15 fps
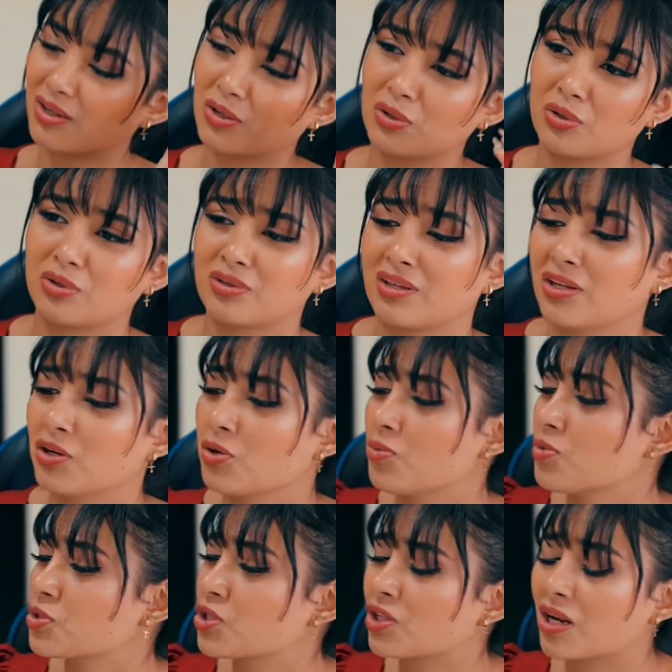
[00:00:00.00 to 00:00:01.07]
que no, tengo
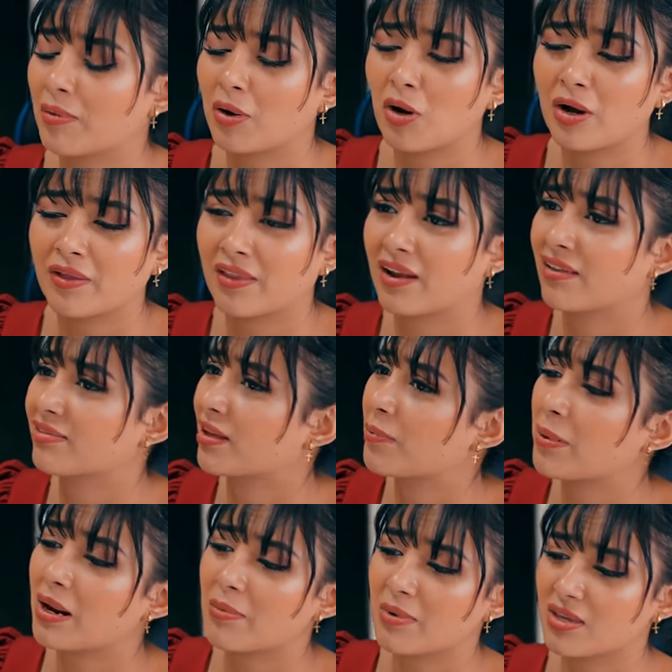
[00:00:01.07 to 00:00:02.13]
mucho trabajo que adelantar
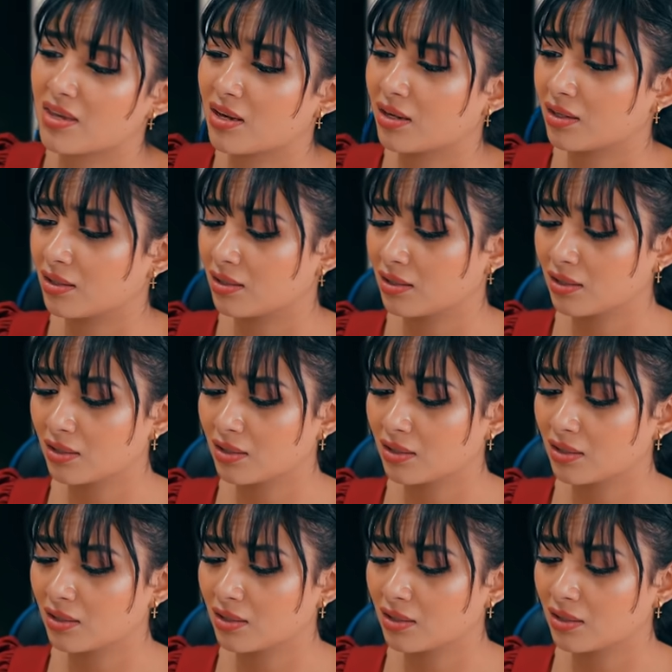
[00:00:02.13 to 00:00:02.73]
para mañana.